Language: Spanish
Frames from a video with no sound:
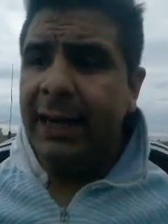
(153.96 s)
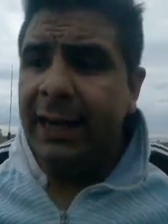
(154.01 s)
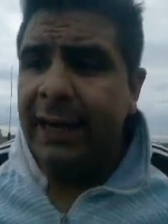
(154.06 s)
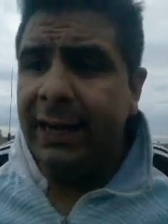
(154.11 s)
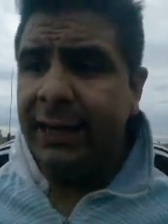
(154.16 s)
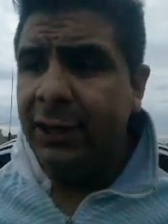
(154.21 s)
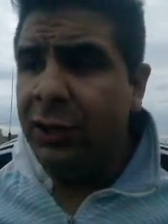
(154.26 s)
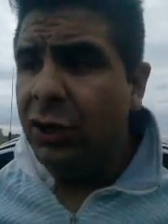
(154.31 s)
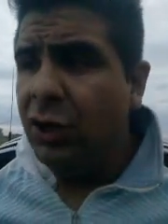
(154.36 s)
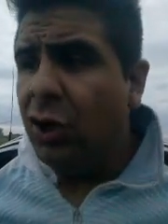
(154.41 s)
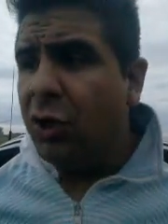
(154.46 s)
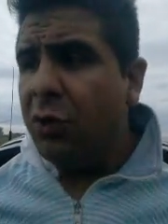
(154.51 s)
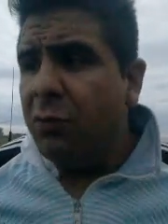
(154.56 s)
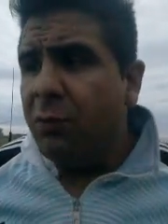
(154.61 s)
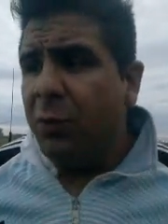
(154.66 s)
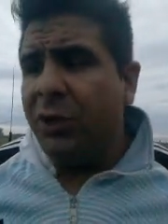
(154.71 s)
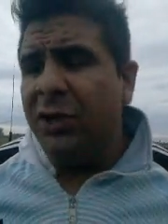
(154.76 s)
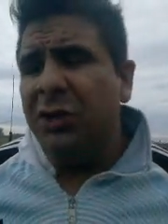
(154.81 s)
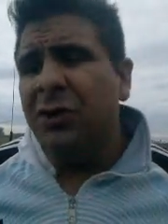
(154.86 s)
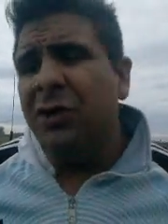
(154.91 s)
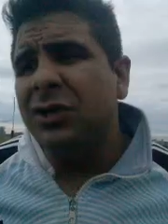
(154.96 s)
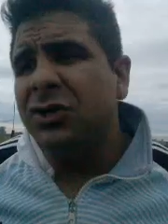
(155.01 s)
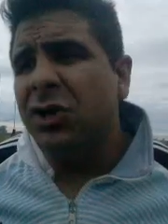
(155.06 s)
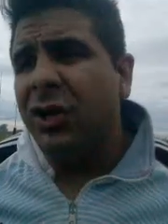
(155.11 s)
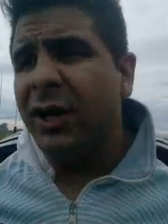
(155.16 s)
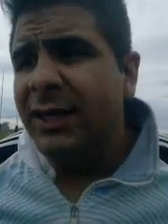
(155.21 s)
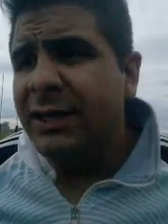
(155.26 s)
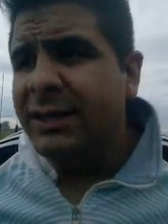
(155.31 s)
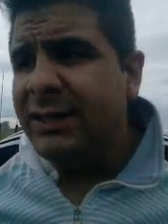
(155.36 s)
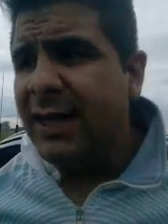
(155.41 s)
Eh, y hoy un poquito
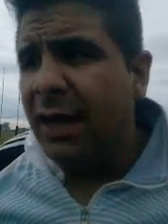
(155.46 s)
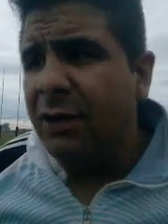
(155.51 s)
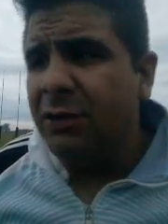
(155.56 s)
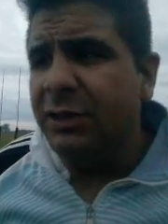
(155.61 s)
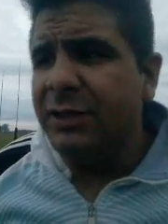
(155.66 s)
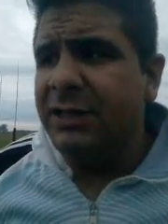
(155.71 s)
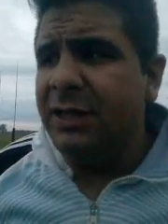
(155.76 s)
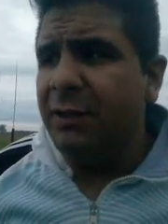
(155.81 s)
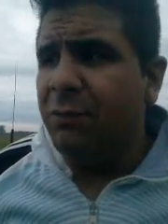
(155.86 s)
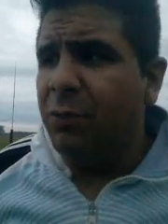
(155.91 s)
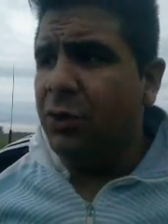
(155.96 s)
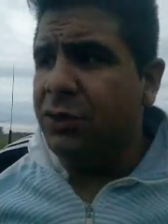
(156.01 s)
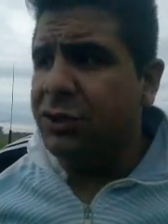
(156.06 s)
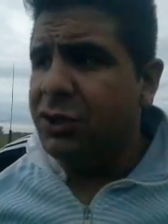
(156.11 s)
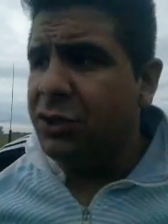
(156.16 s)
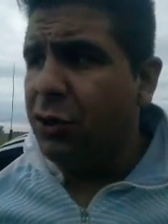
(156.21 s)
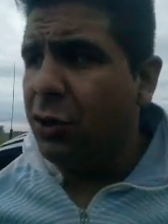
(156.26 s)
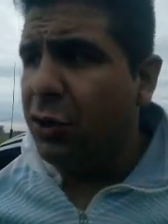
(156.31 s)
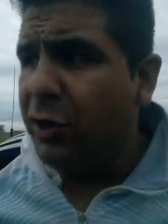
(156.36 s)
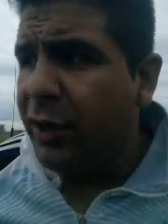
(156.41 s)
desorganizado en sí por los chicos,